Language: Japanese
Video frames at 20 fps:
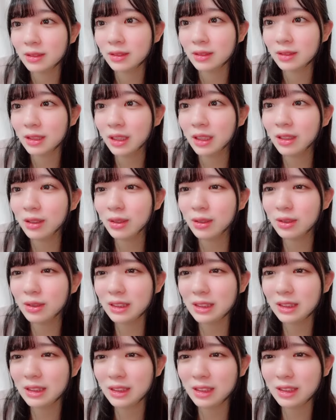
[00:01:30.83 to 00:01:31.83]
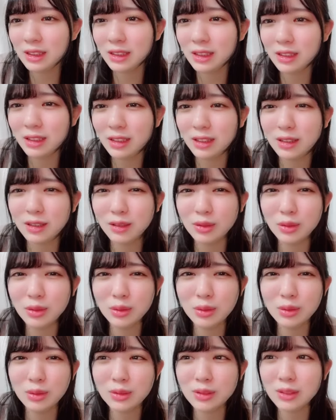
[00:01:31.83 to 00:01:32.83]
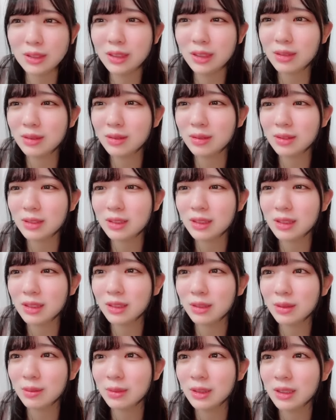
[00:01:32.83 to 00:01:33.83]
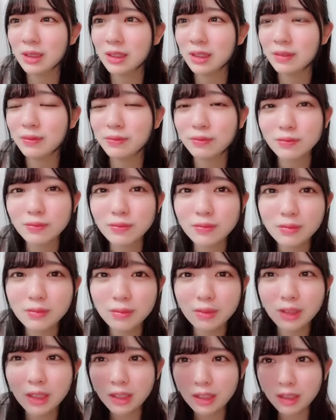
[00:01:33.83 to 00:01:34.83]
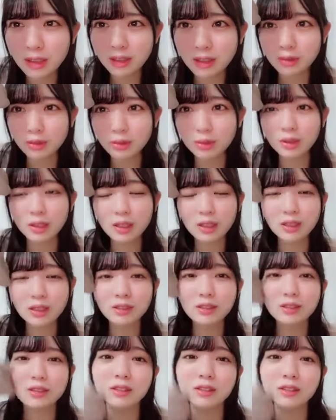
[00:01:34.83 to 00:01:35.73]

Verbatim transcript: あ欲しいありがとう最後の最後までありがとうね